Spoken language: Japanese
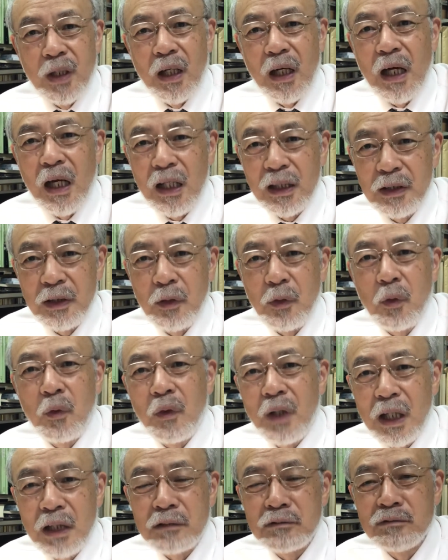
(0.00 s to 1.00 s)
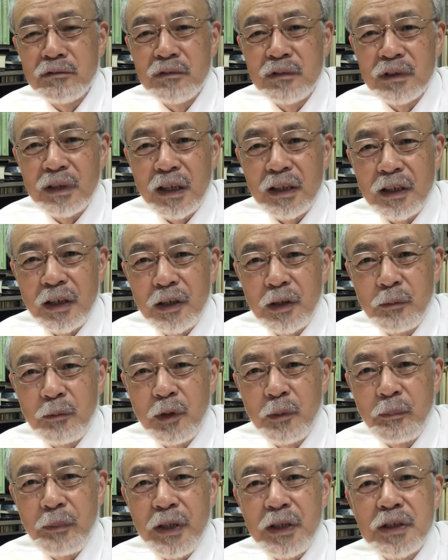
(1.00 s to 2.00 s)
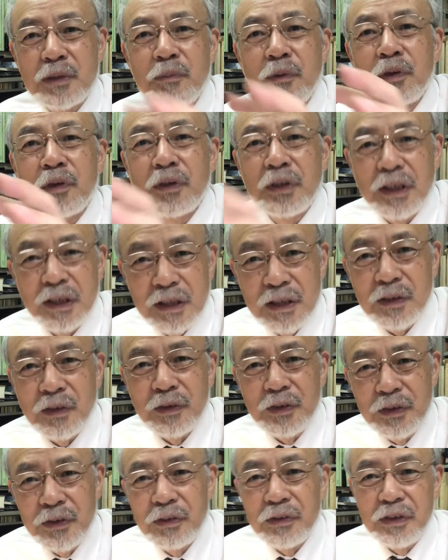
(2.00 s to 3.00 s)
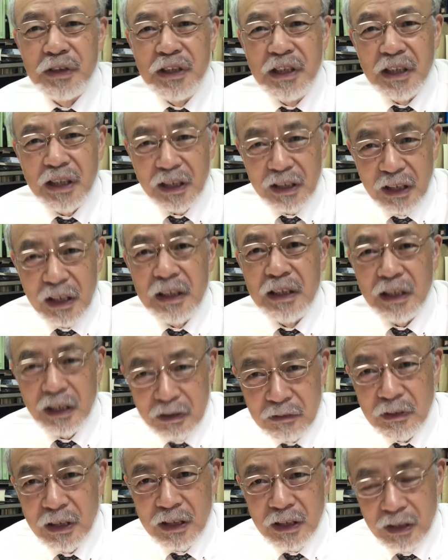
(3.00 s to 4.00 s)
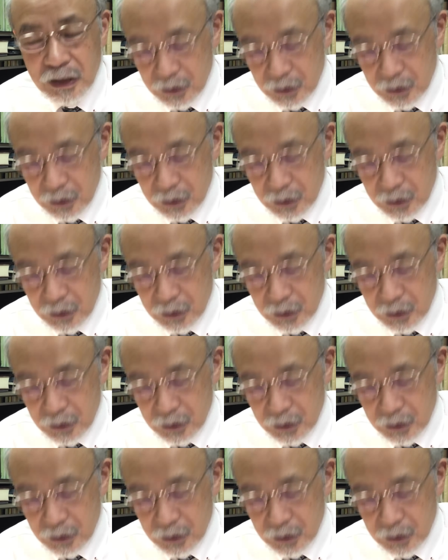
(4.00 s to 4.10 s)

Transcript: あで終わるんだけども別物ですという言い方になるわけで